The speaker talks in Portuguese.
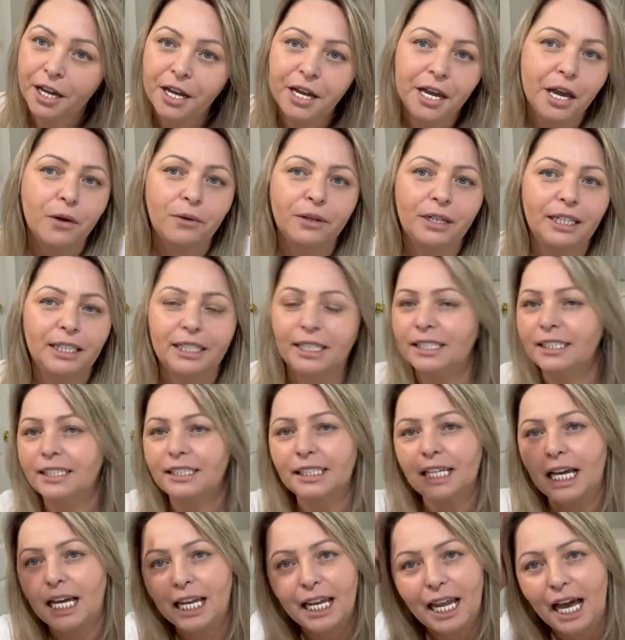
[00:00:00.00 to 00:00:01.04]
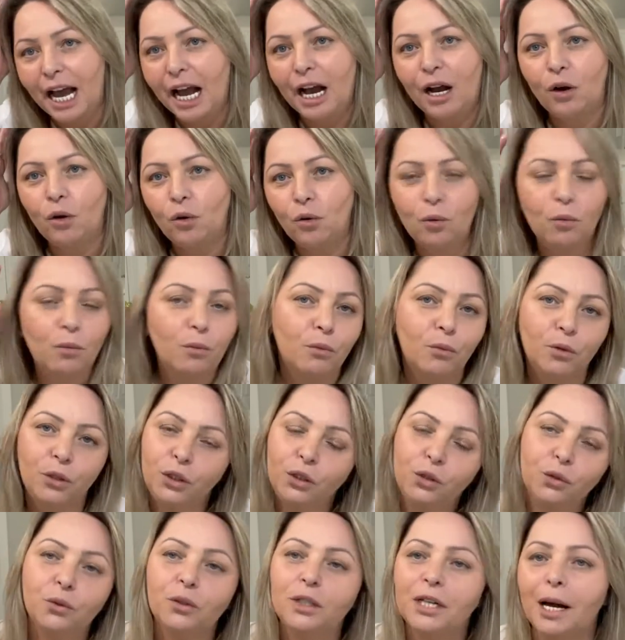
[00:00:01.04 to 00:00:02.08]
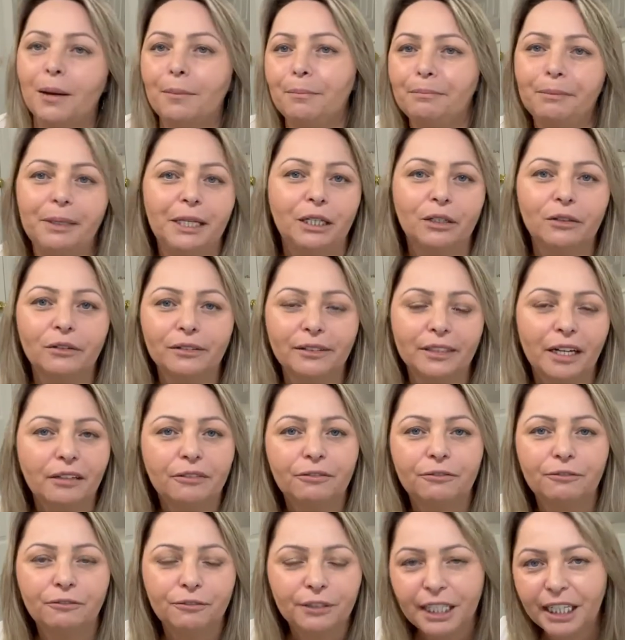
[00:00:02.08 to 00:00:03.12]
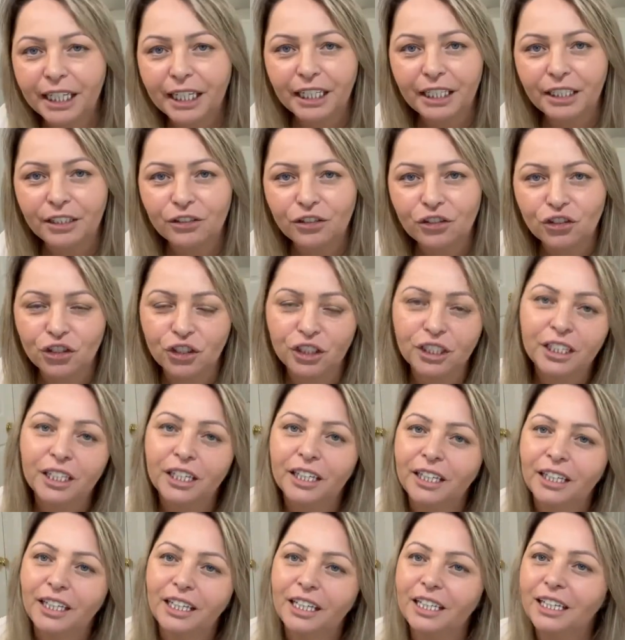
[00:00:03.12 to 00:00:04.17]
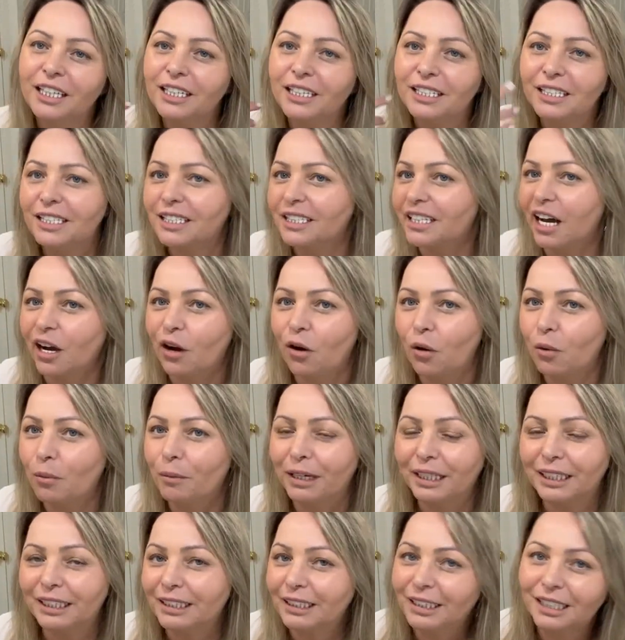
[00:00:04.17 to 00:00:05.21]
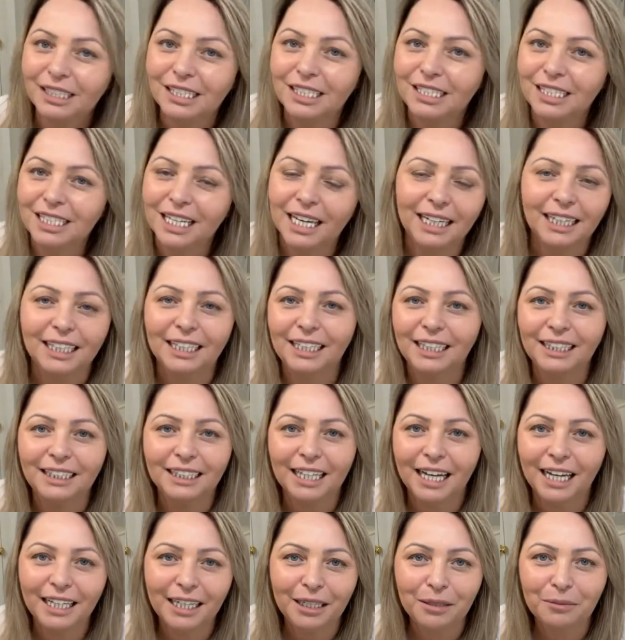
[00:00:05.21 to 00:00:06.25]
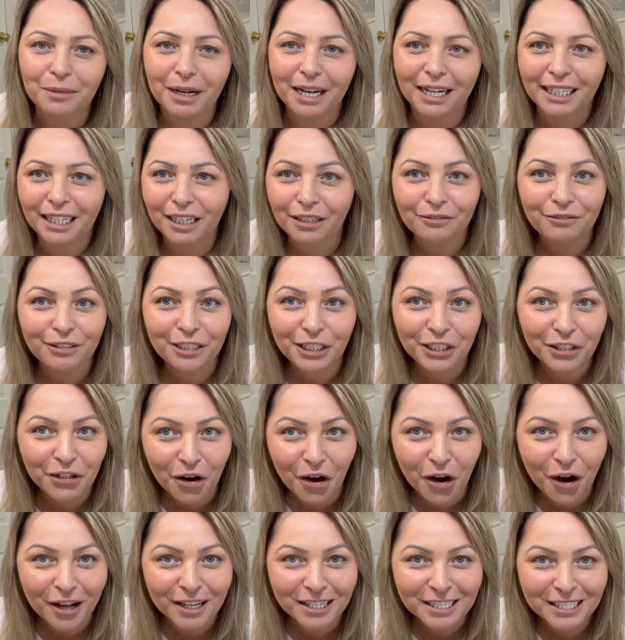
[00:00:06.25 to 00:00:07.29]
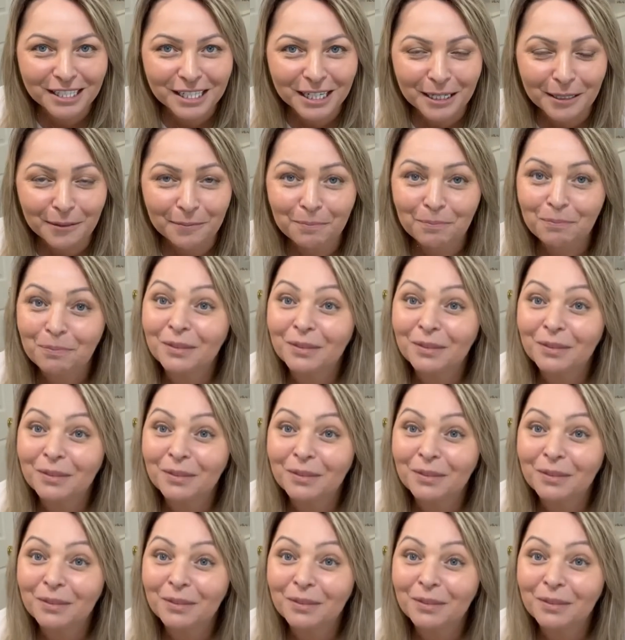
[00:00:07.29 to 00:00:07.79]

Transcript: Eu queria estar lá com muito cabelo na frente, queria estar com uma trança linda e maravilhosa.